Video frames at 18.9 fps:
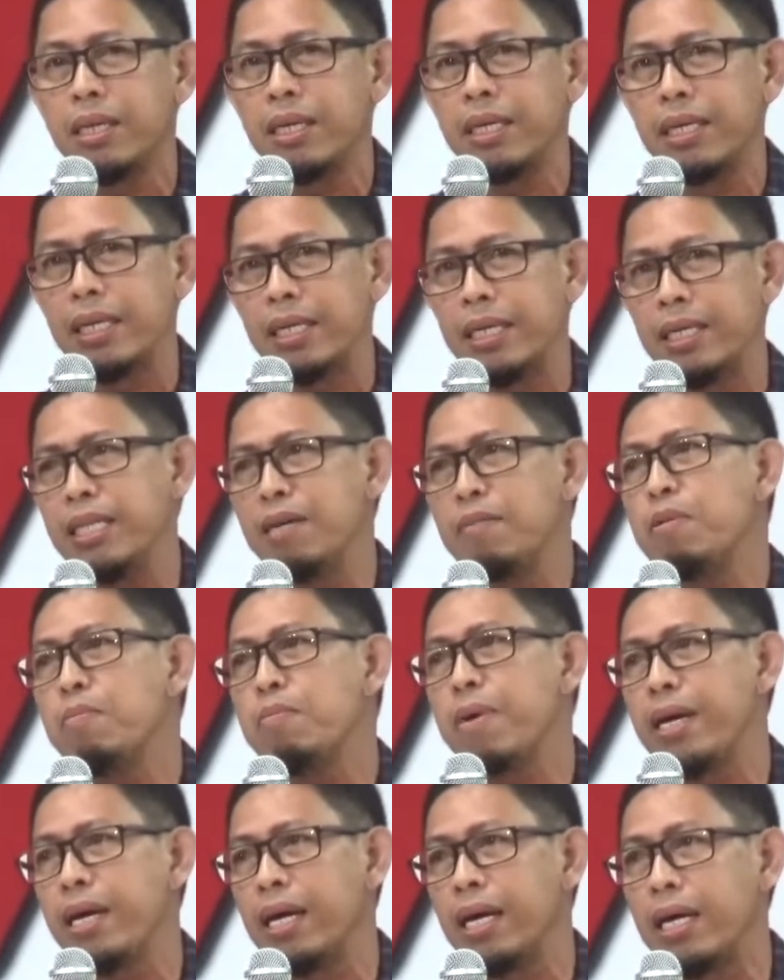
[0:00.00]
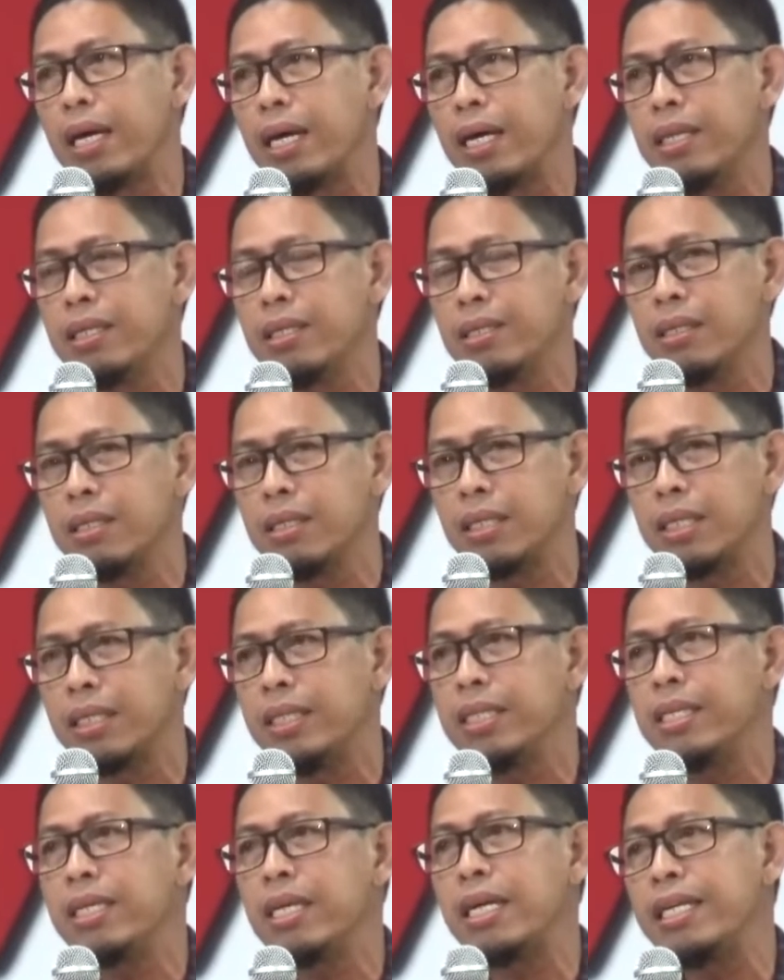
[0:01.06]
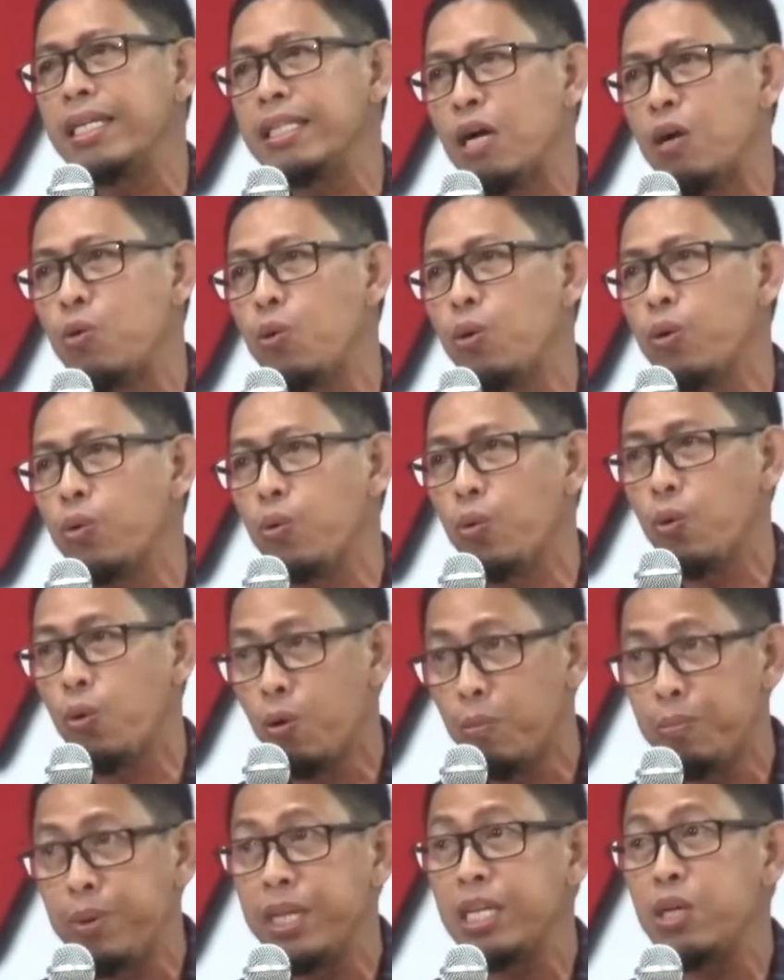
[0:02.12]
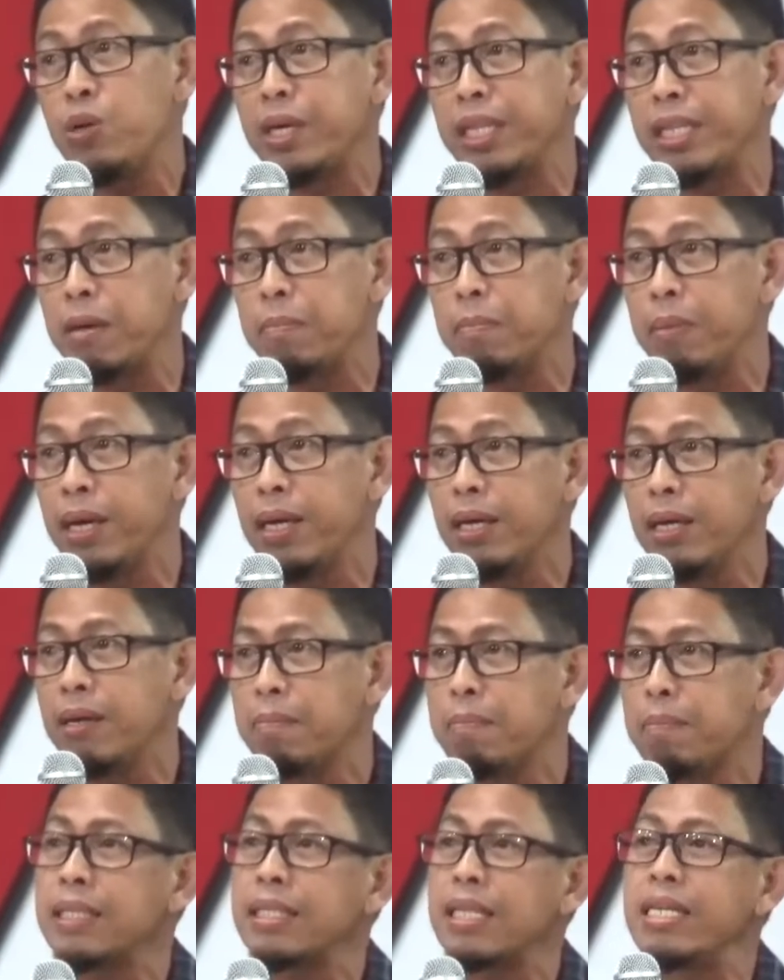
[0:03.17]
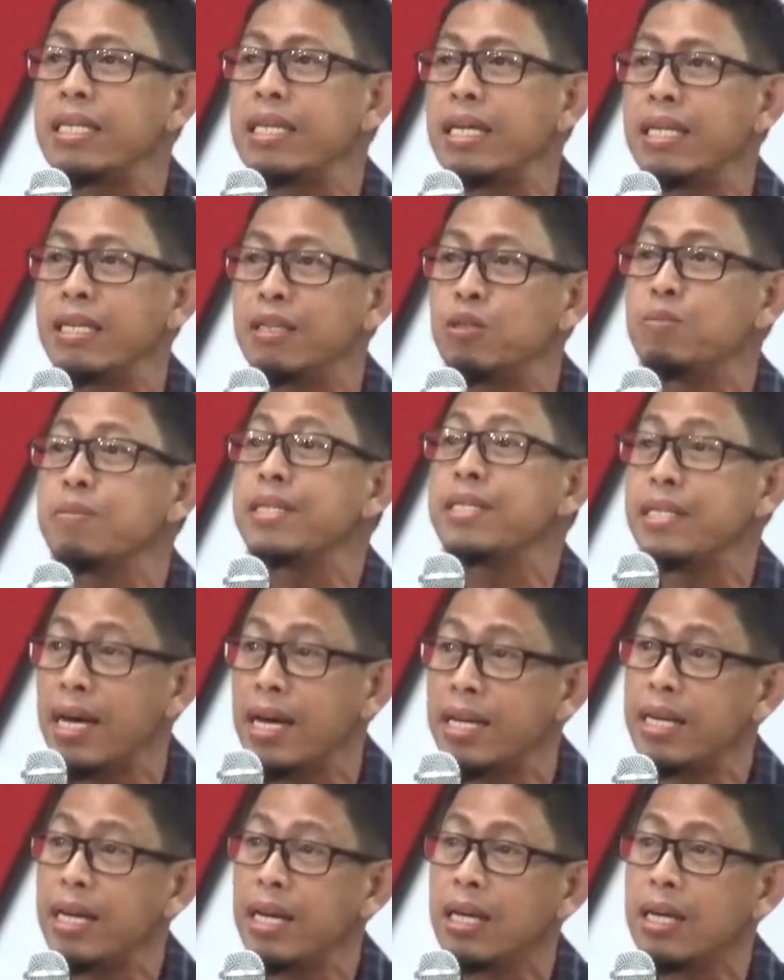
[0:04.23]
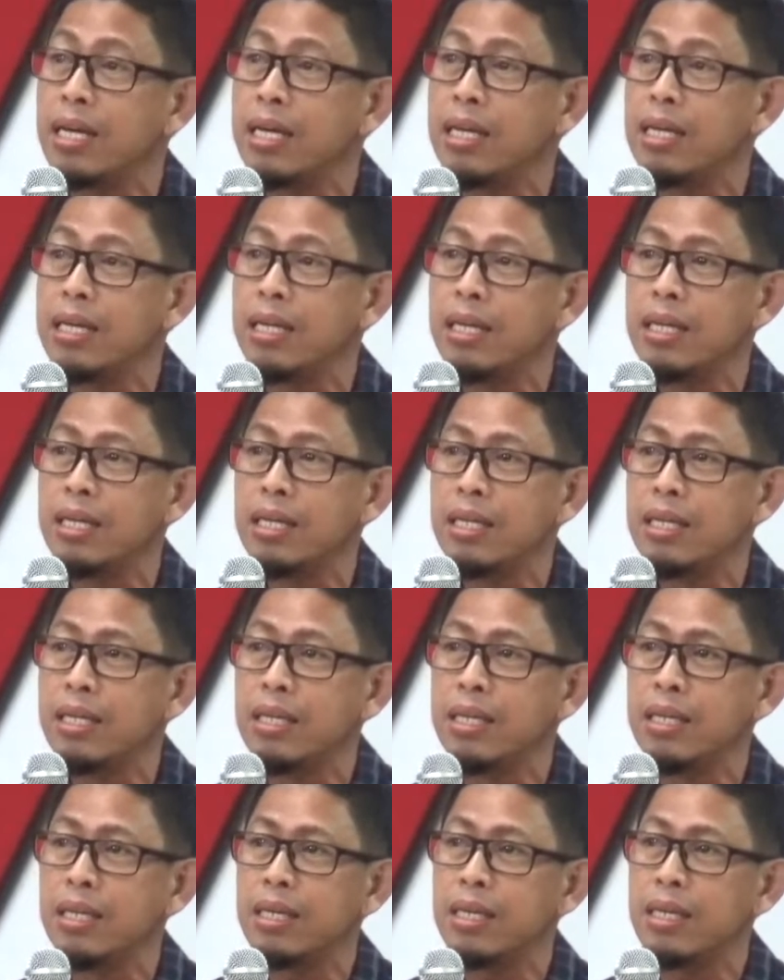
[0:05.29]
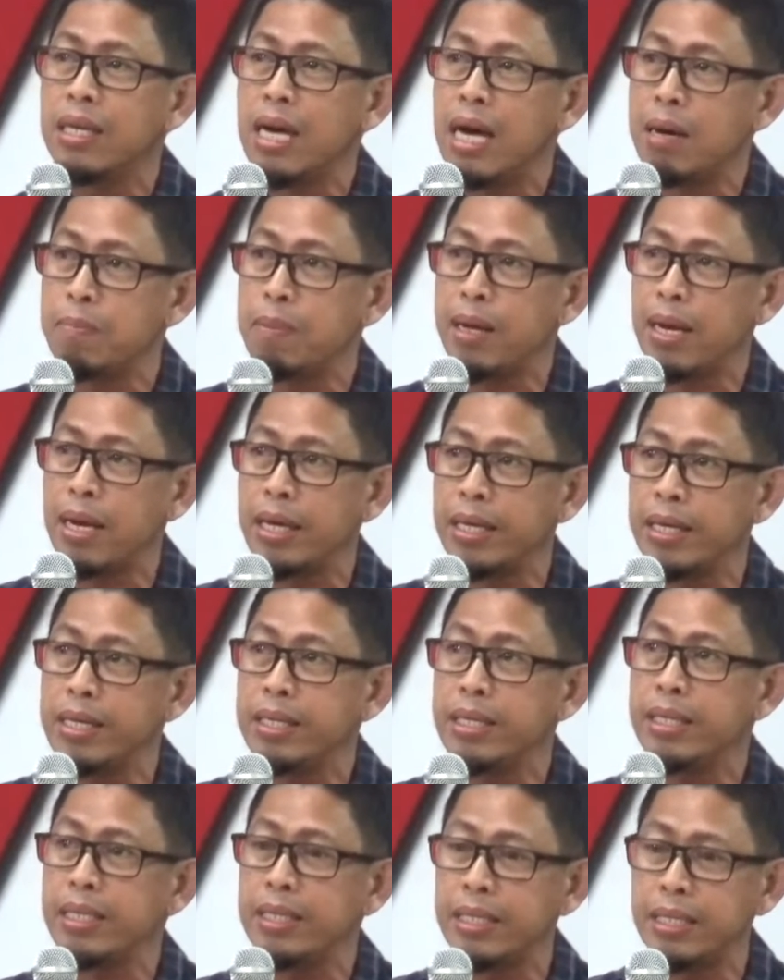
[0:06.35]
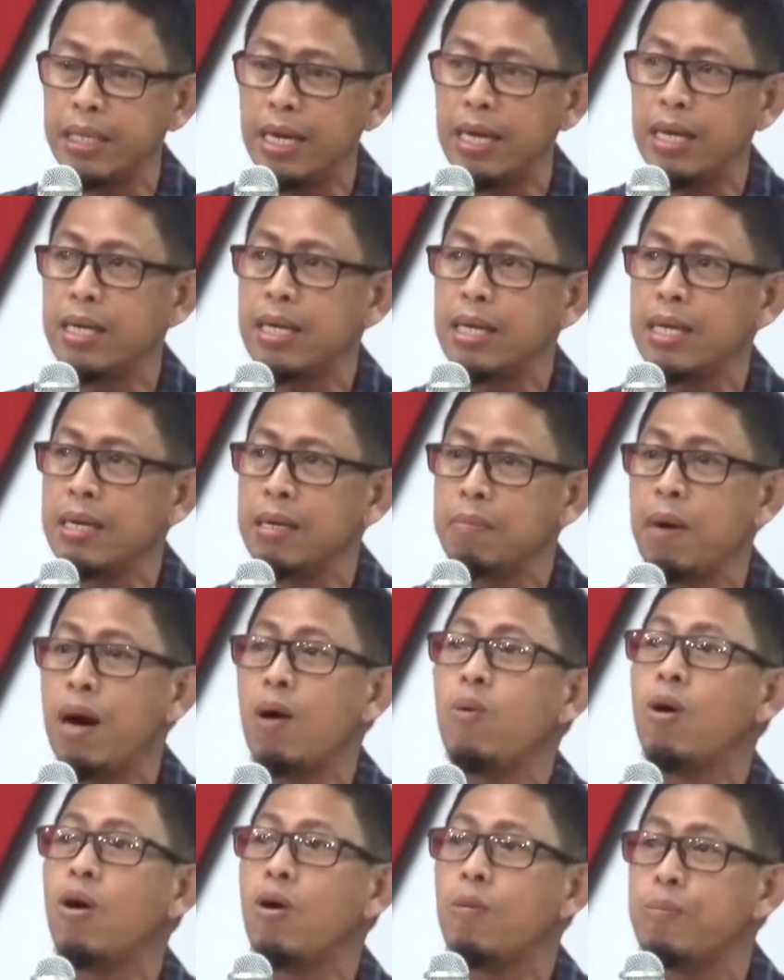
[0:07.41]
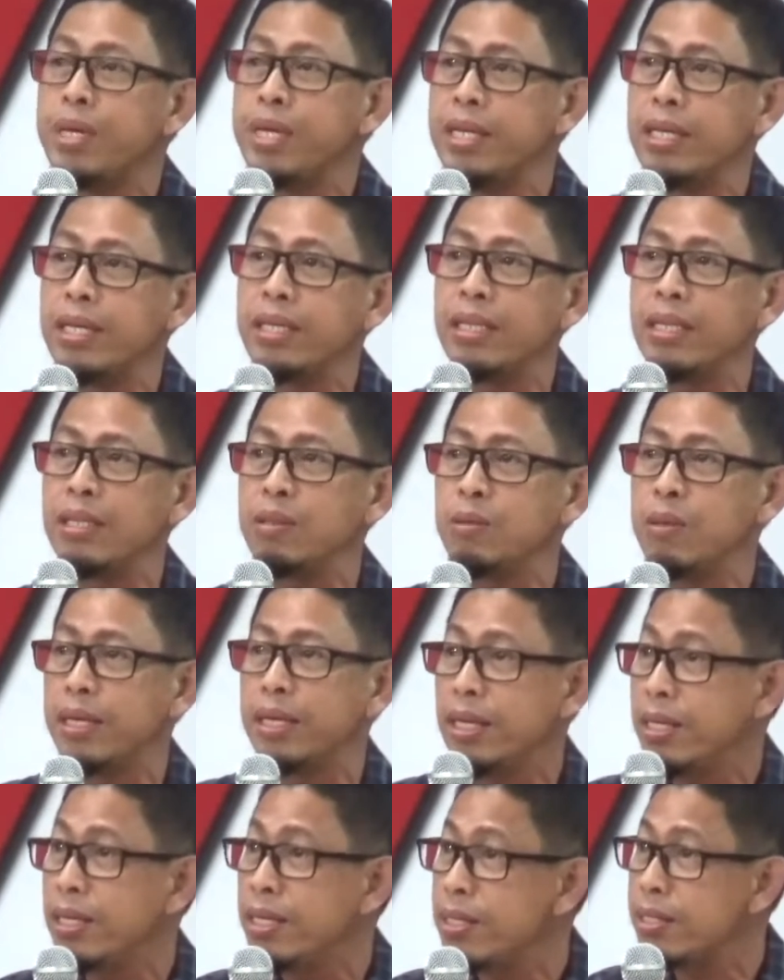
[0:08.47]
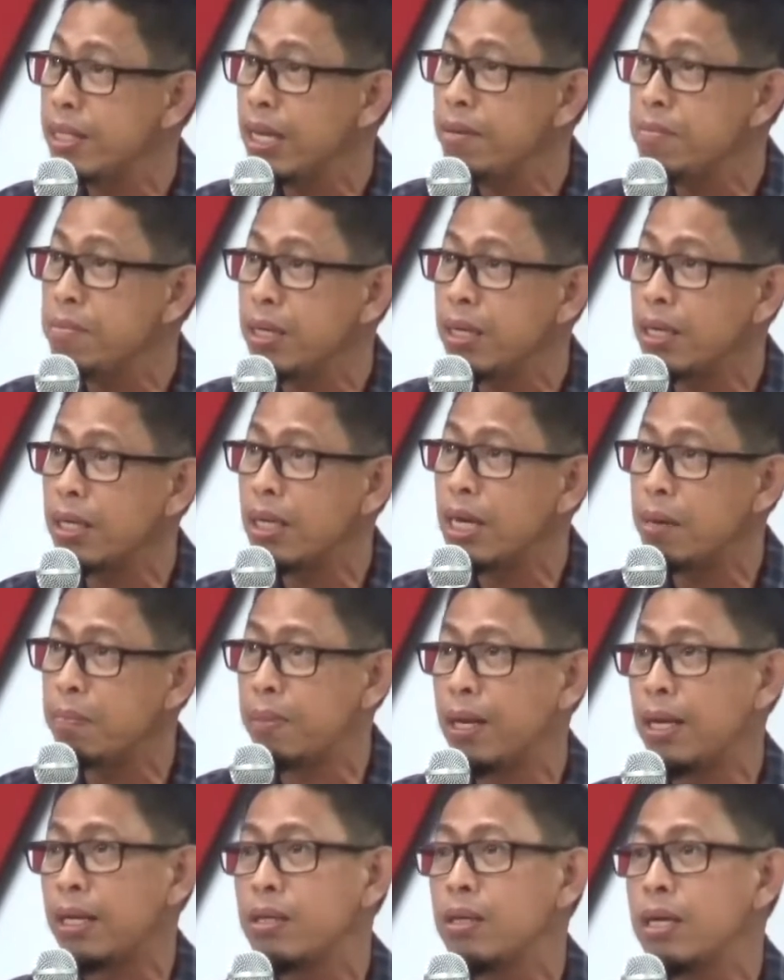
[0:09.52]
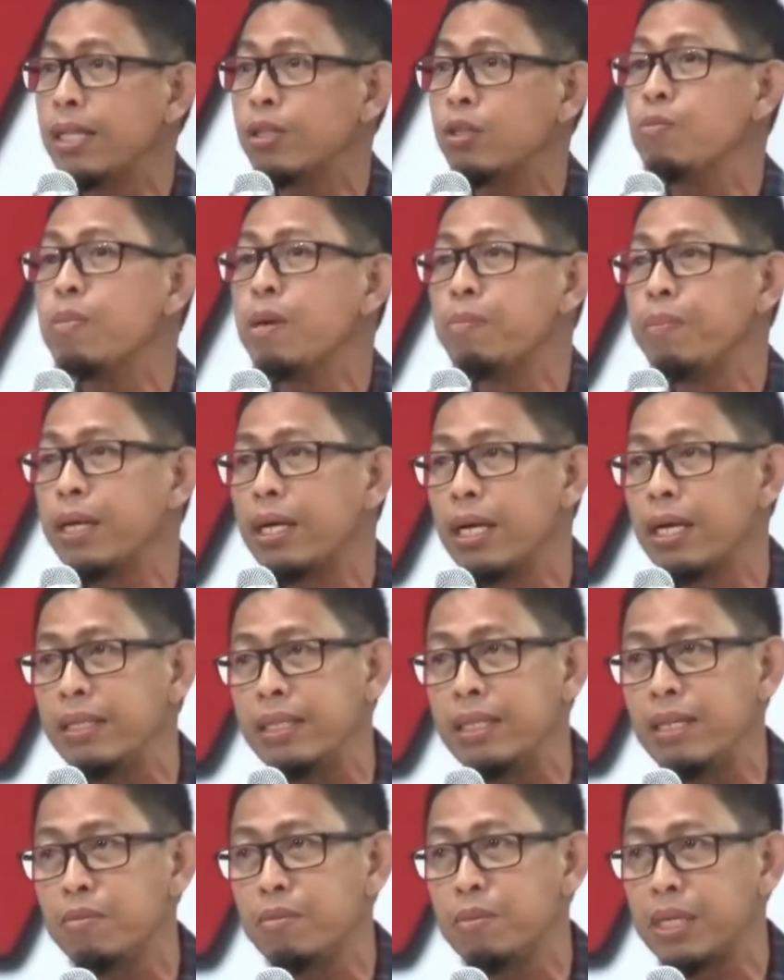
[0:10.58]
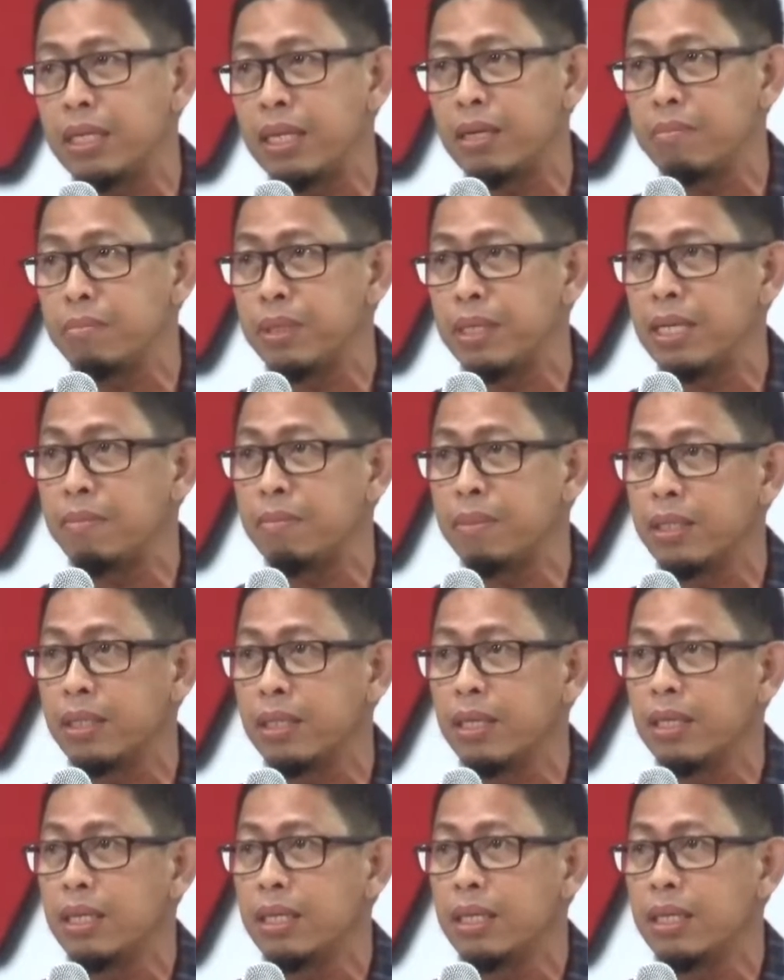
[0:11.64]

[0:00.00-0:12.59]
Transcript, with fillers: Uh, kita membayangkan ketika kita opini WTP, pertanyaan itu masih ada. Apalagi ketika bahwa opini kita itu ada disclaimer, apalagi atau BPK tidak memberikan pendapat.